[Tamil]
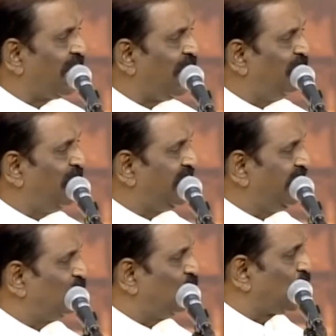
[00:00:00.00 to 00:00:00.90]

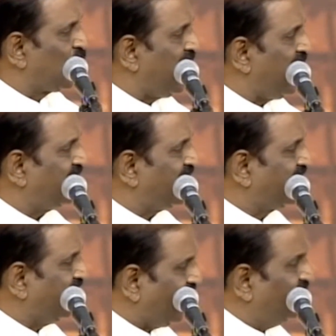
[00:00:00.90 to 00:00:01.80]
கம்பனிடம் ஒரு நாவை
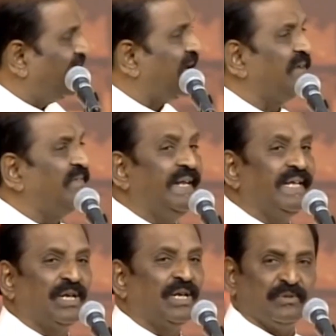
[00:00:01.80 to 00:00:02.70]
கடன் வாங்க
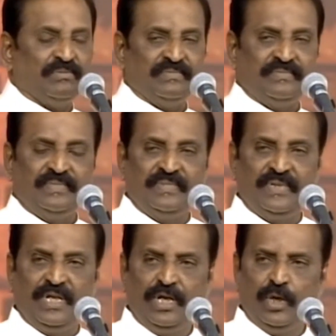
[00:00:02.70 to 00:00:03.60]
வேண்டியிருக்கும்
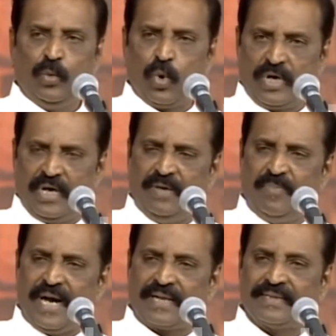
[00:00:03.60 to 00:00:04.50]
ஒரு
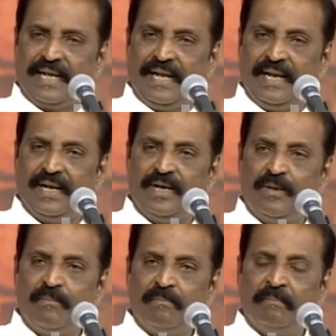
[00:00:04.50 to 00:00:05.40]
நாள் பார்த்தால்
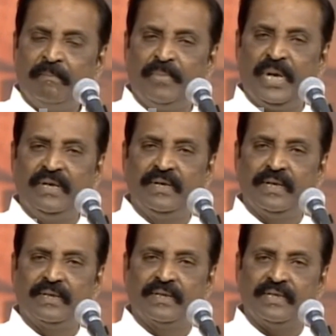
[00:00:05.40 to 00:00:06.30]

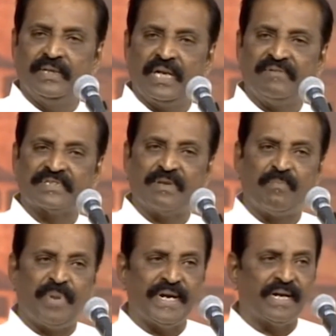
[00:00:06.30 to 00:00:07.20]
பெண்களுக்கு இலவச
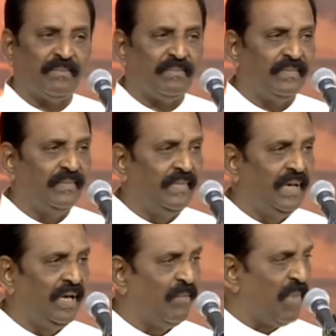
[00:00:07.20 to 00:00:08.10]
பயணம்
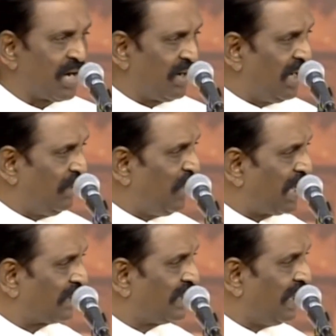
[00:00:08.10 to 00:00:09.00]
மறுநாள்
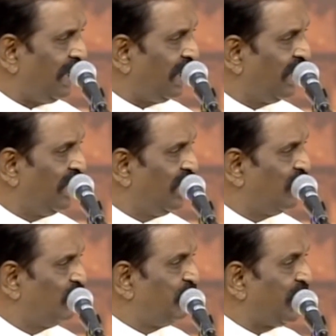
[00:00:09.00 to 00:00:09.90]
பார்த்தால்
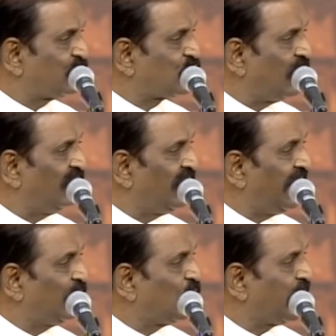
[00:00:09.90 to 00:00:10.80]
பெட்ரோல்
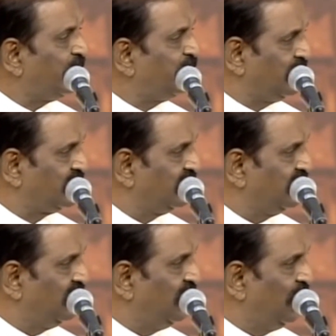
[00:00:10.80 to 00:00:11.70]
விலை குறைப்பு
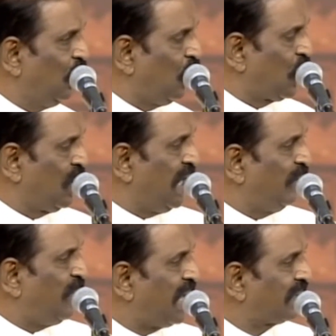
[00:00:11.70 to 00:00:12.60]
ஒரு
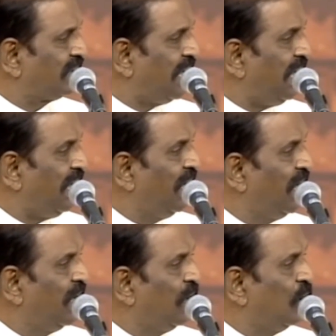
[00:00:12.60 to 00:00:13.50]
நாள் பார்த்தால்
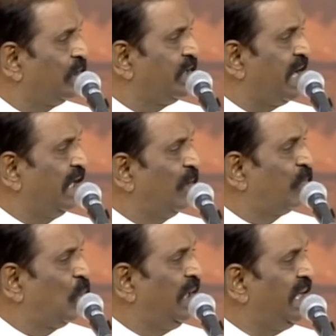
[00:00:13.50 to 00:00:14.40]
ஏழு
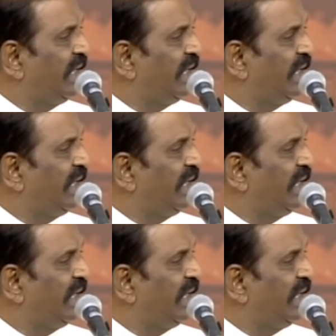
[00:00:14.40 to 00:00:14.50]
புள்ளி